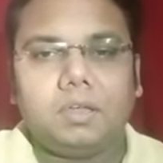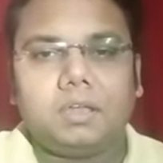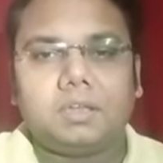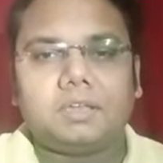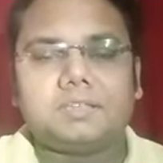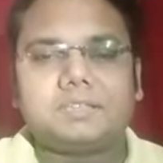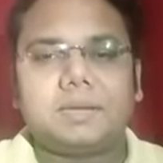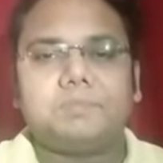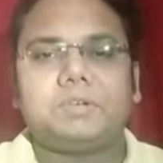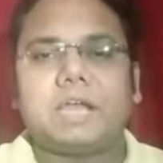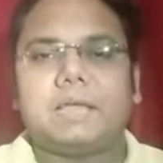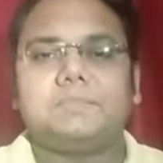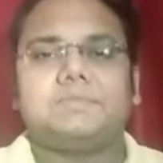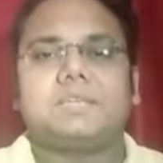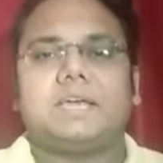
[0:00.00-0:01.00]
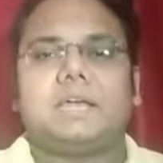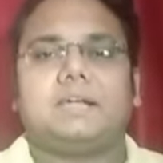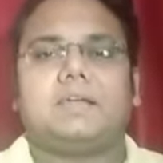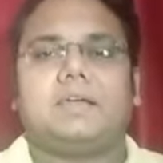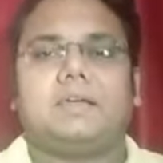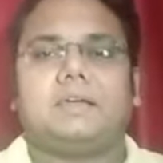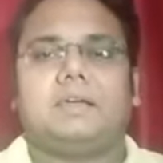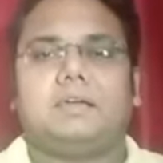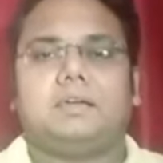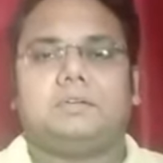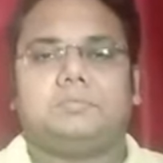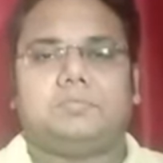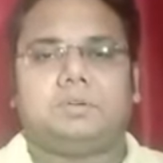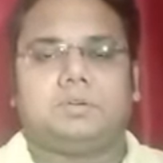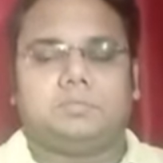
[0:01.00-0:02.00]
कि समटाइम्स एट
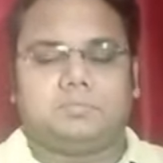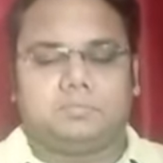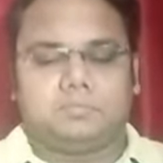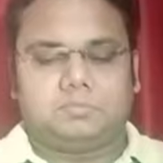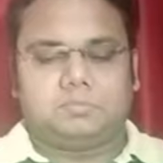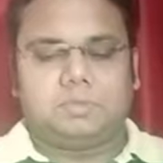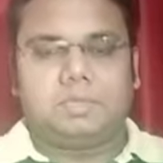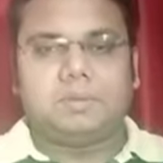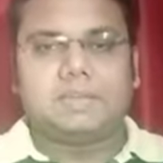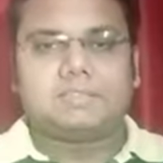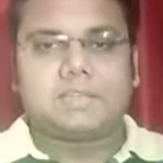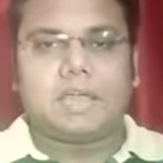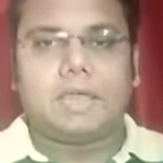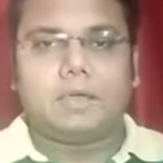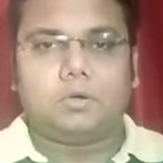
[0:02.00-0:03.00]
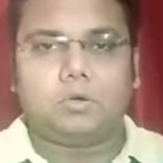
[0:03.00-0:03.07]
मतलब ऐसा